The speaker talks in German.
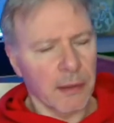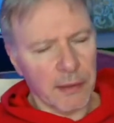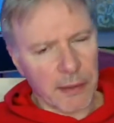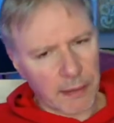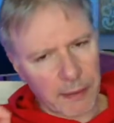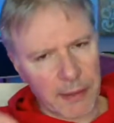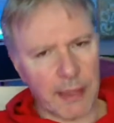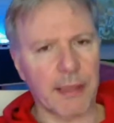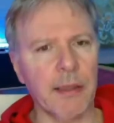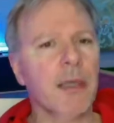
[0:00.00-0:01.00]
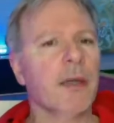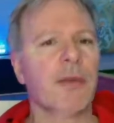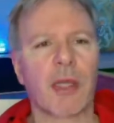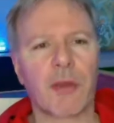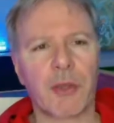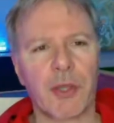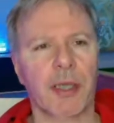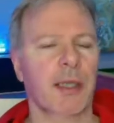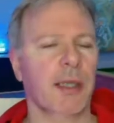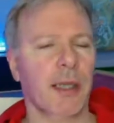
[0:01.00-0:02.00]
das kann, wenn ein solcher
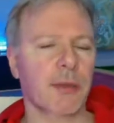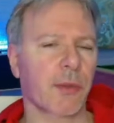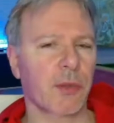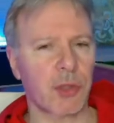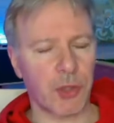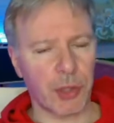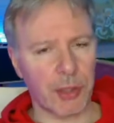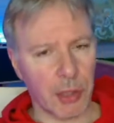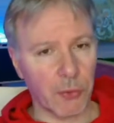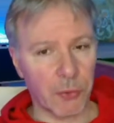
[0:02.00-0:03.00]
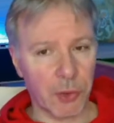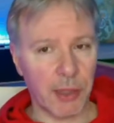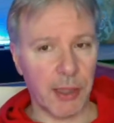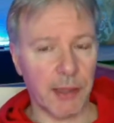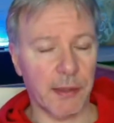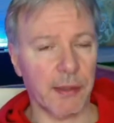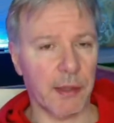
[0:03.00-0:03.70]
Aggregator sich geschickt aufstellt,